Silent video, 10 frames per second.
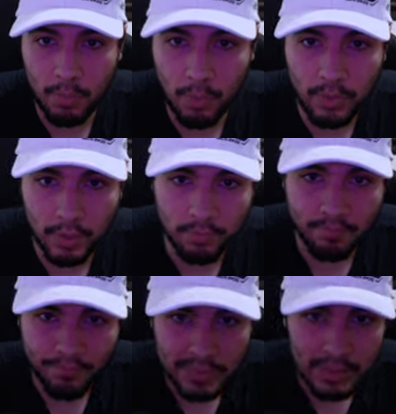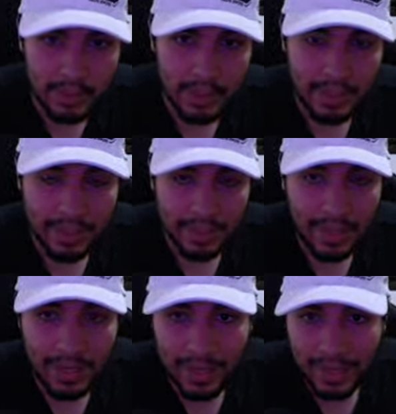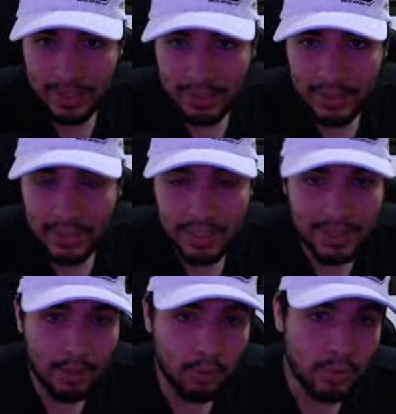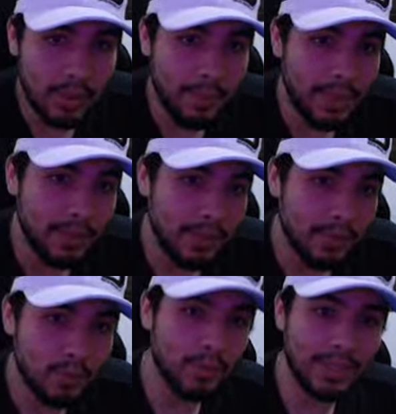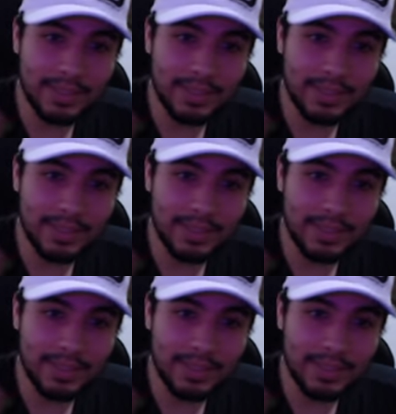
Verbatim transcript: bom não. Cara, aqui a gente tem que entrar nos, também no, nas